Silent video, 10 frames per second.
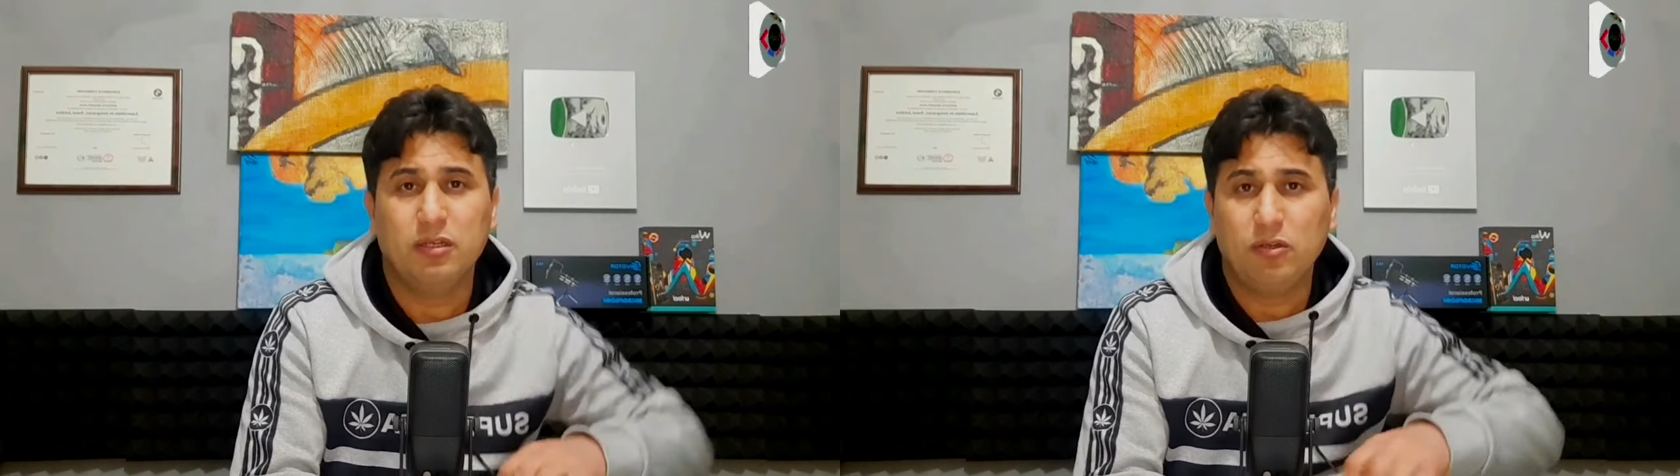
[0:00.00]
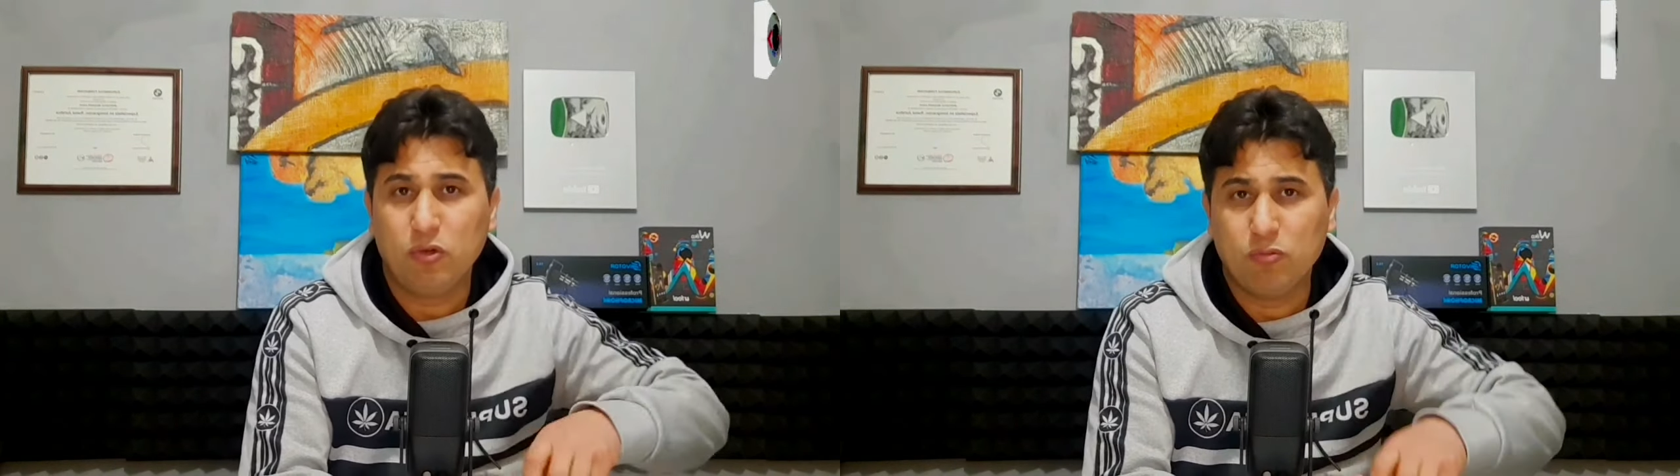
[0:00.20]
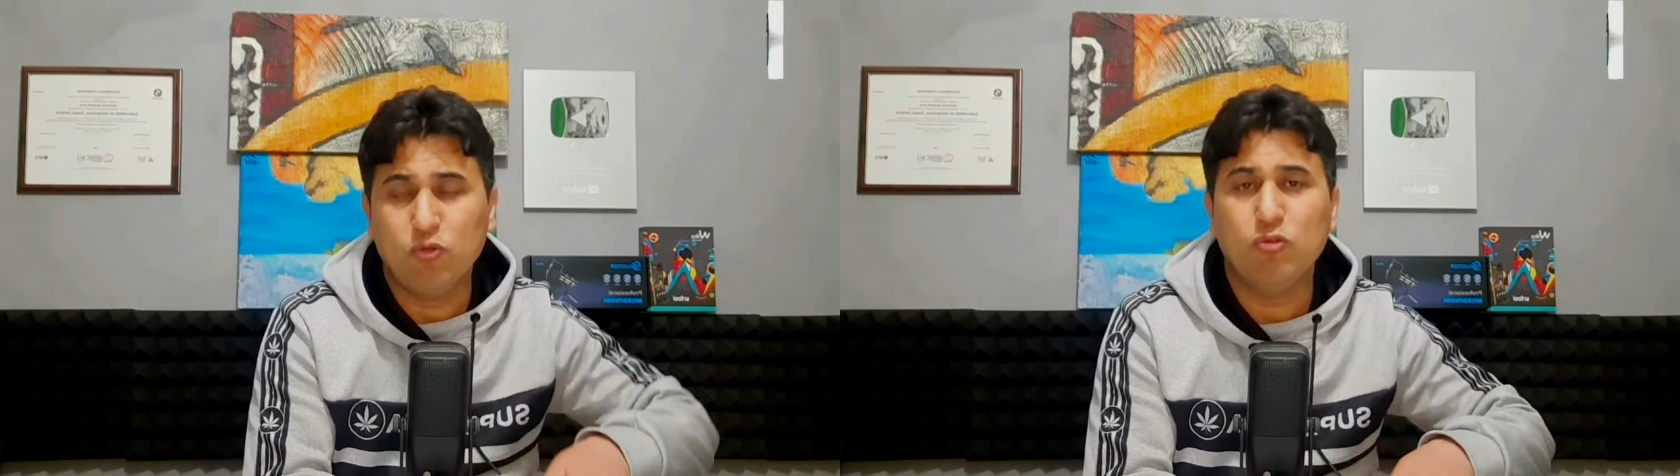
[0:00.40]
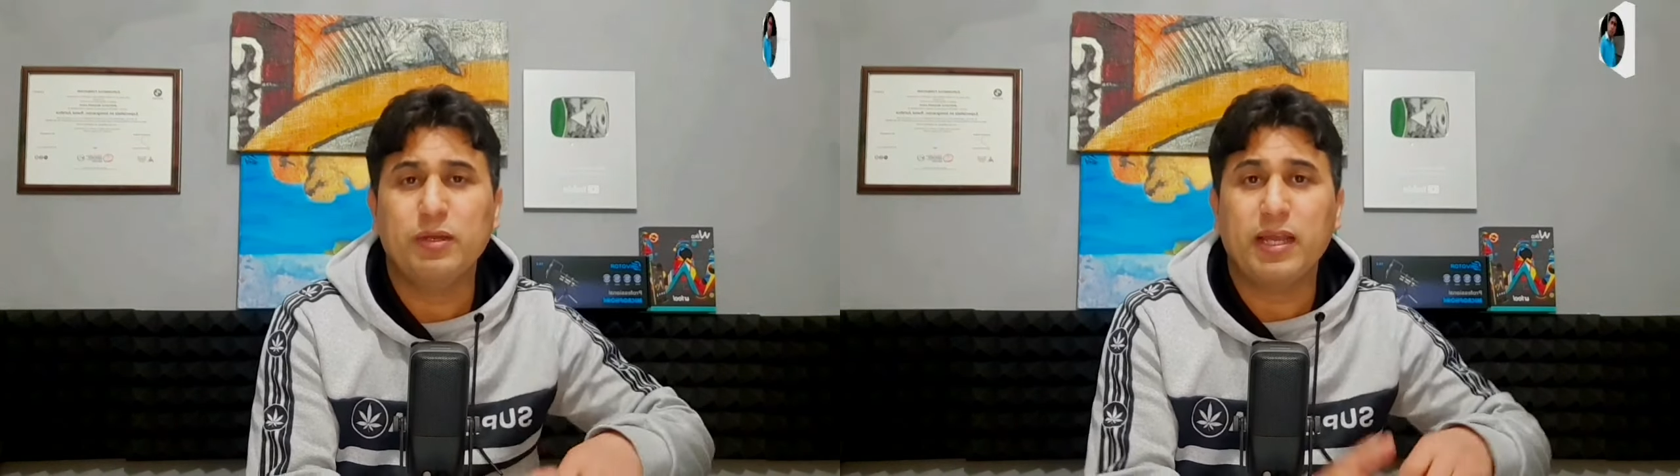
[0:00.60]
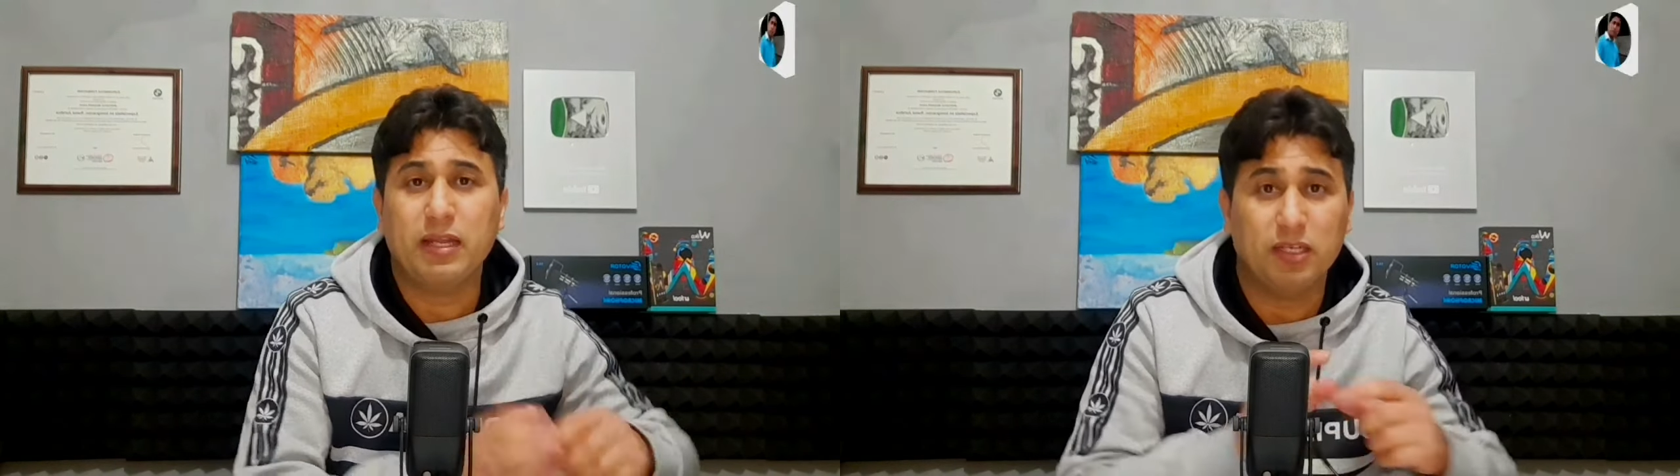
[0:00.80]
حبوب
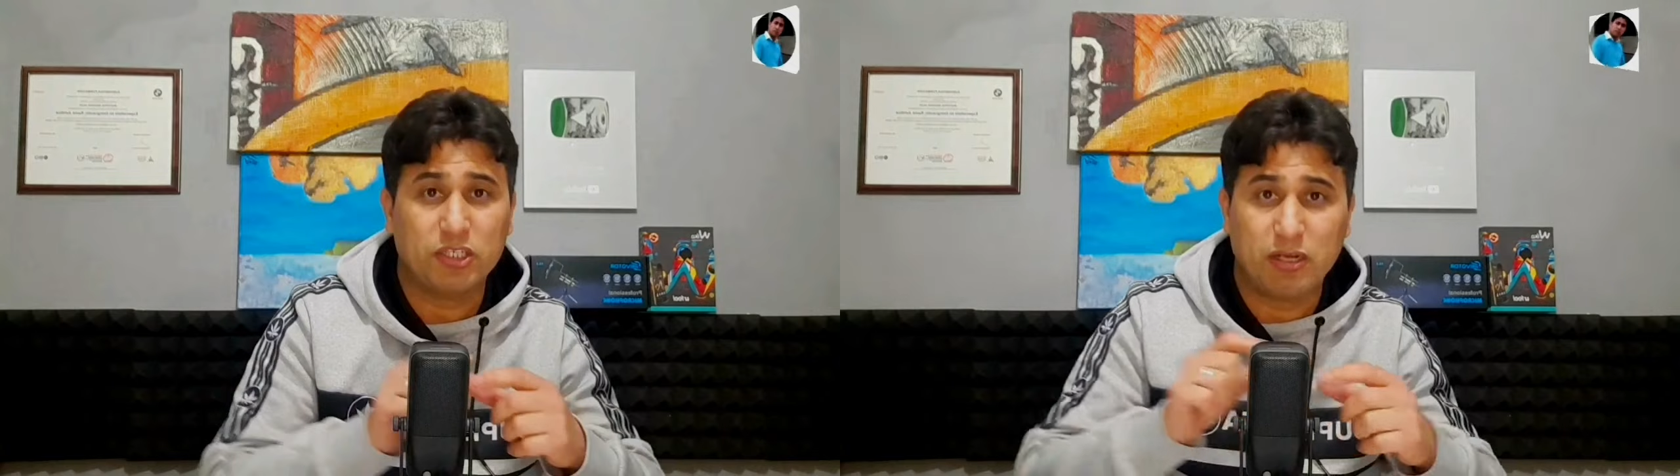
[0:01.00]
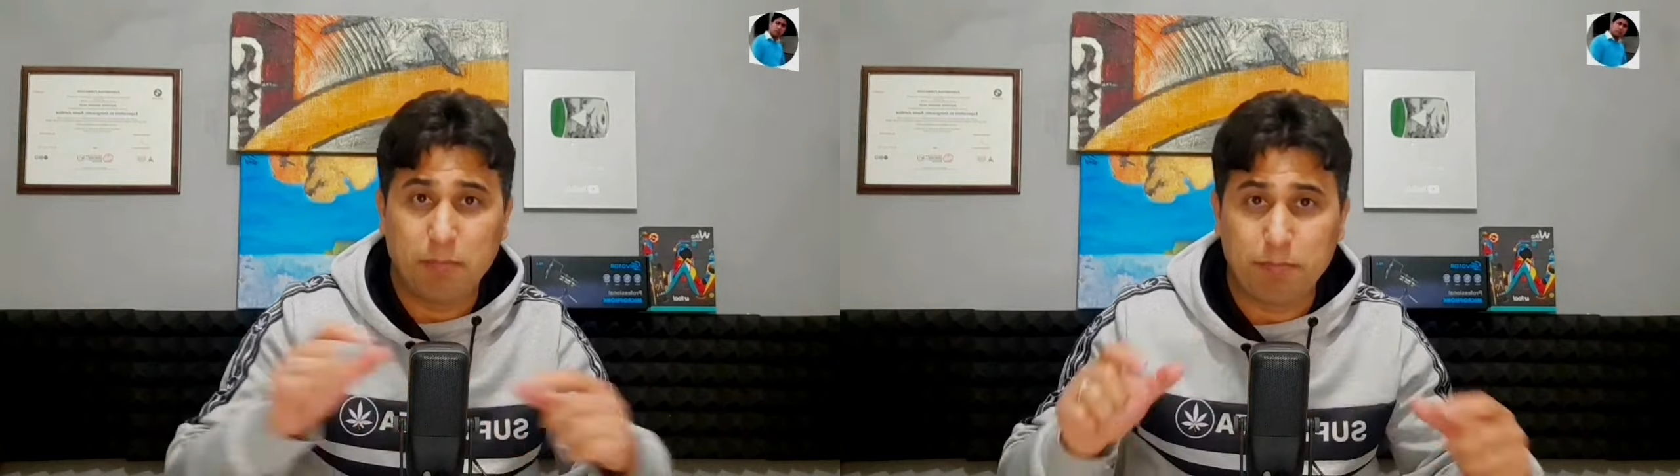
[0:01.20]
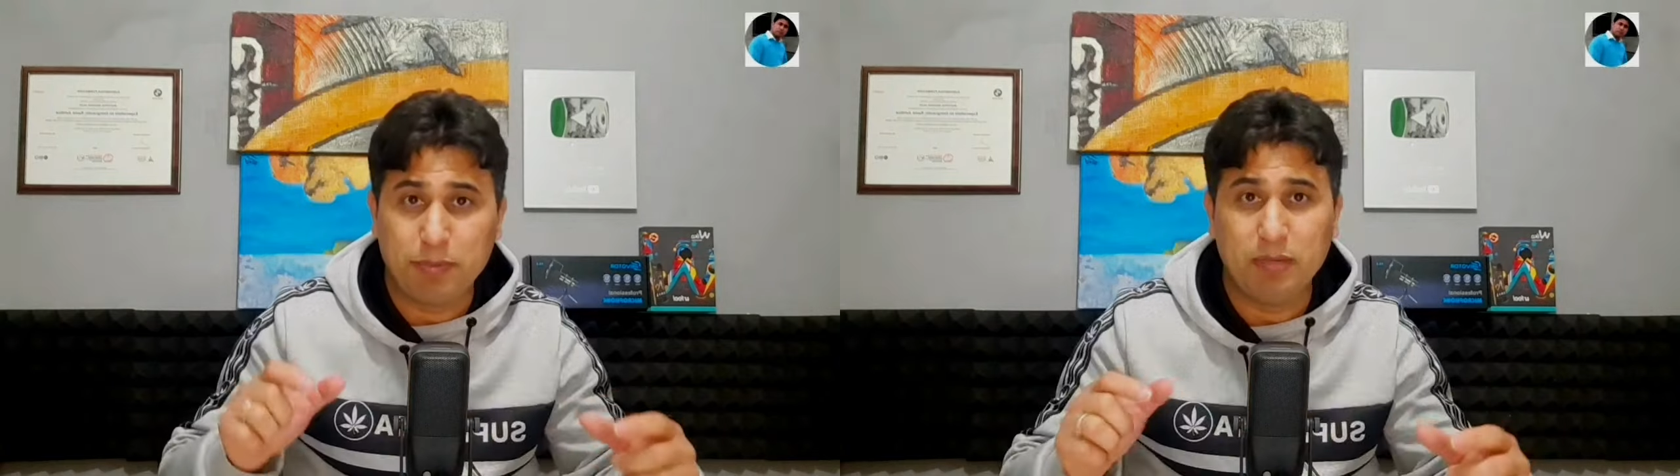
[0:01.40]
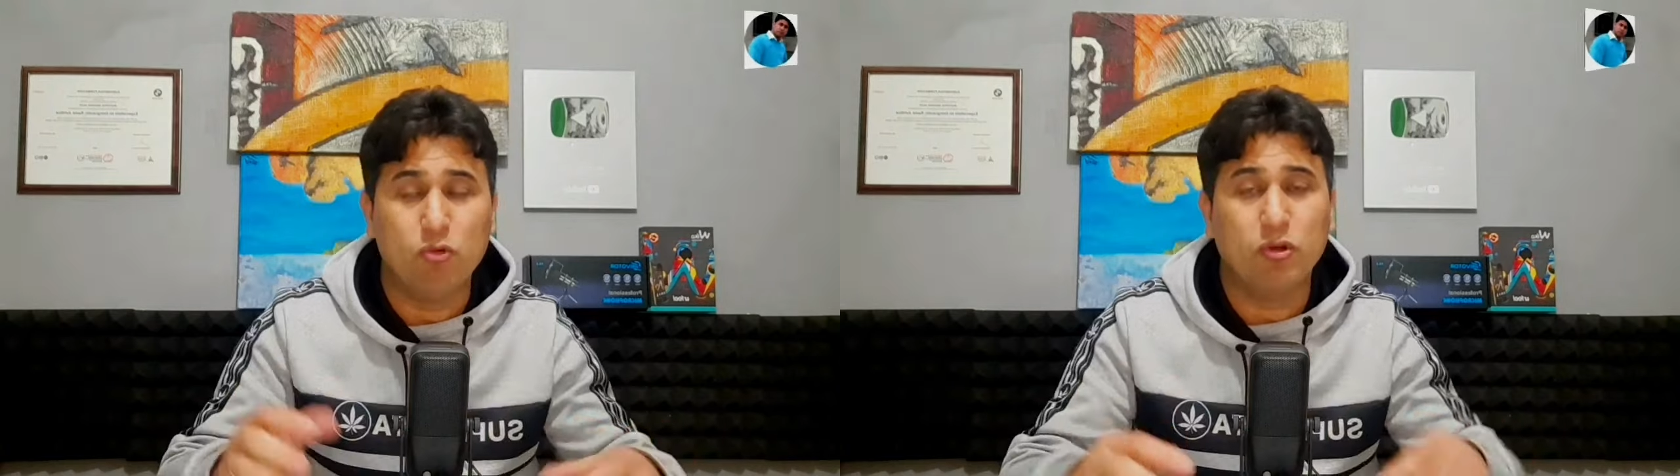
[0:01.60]
كاين على شكل بيمو